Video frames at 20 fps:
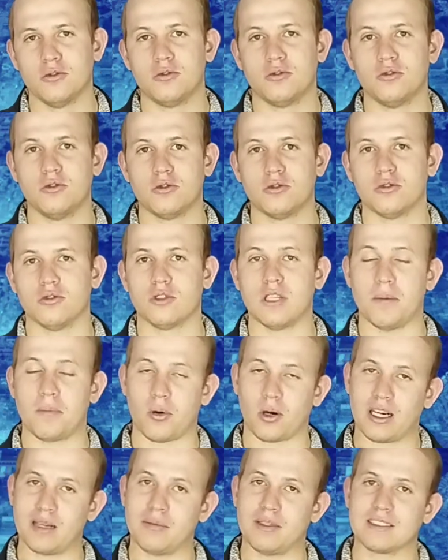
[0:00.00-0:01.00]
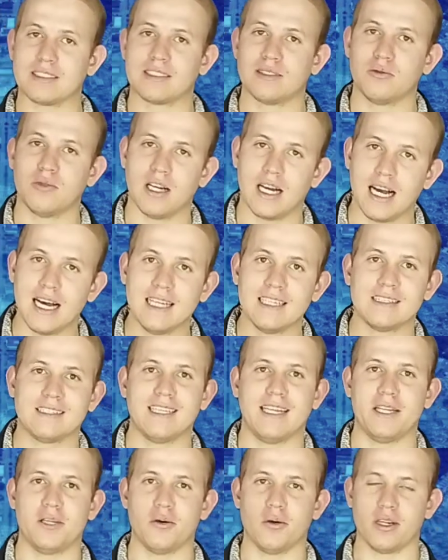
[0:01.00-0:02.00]
do, da programação
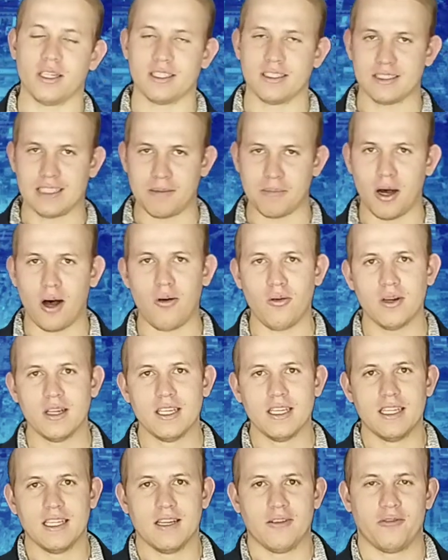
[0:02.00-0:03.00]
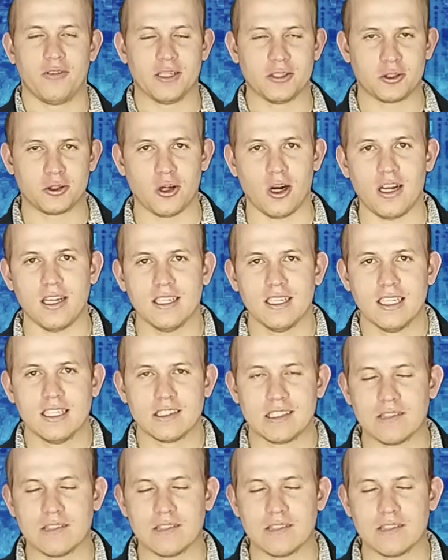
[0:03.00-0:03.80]
anterior, tá bom? Fechou?